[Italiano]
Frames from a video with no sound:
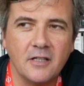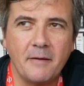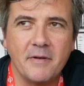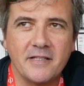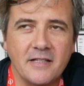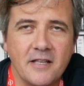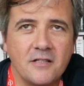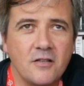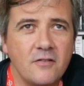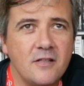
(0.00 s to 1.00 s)
abbastanza
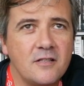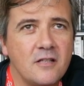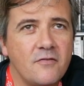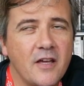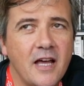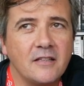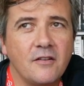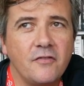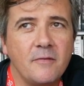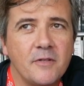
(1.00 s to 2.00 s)

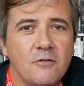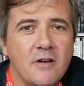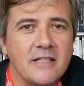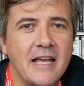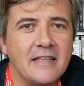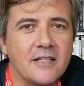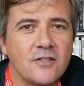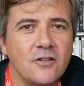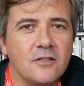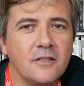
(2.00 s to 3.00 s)
insignificante film di Wes
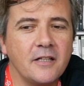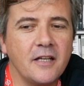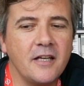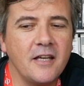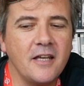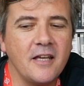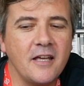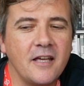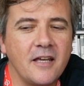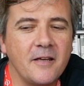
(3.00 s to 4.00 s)
Anderson
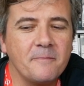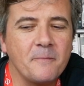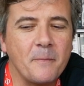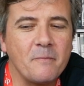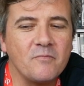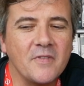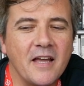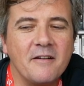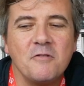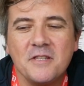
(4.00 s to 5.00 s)
e,
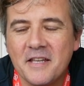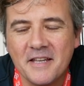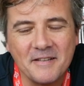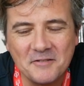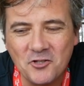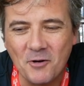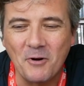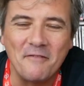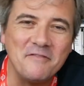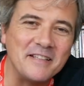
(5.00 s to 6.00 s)
e quindi
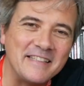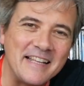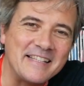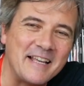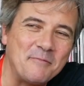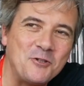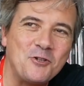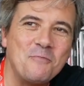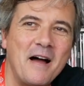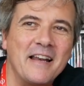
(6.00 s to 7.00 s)
diciamo l'avvertenza
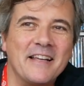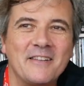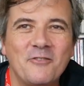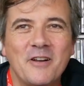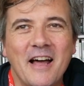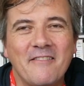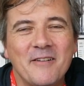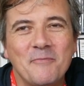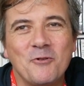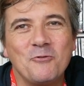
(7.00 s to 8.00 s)
principale che dovre-
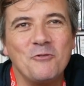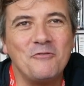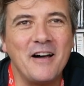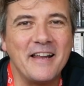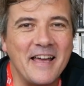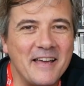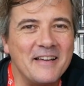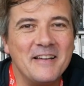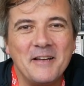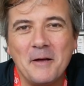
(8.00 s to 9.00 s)
avrebbero dovuto fare
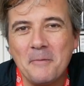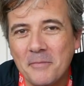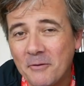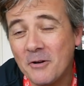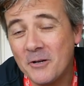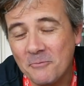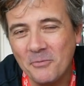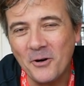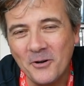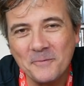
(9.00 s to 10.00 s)
per quelli un
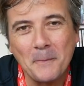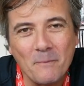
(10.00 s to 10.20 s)
po'